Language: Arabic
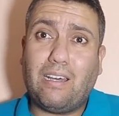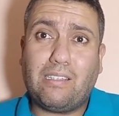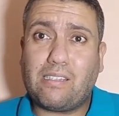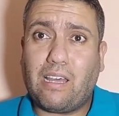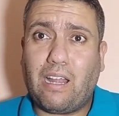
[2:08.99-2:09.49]

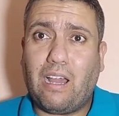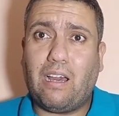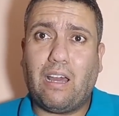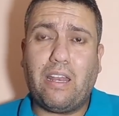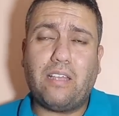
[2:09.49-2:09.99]

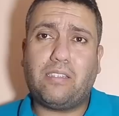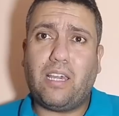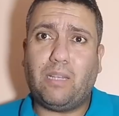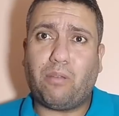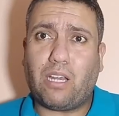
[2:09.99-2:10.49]
الصراحه
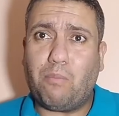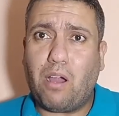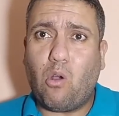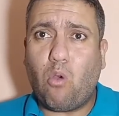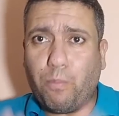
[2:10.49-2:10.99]
سعيد بن رحمه
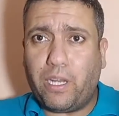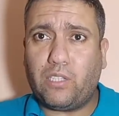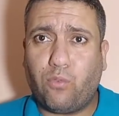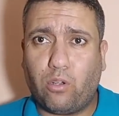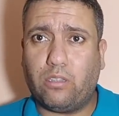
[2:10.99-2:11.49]
هو
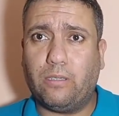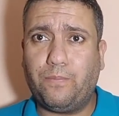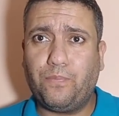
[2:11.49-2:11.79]
برنتفورد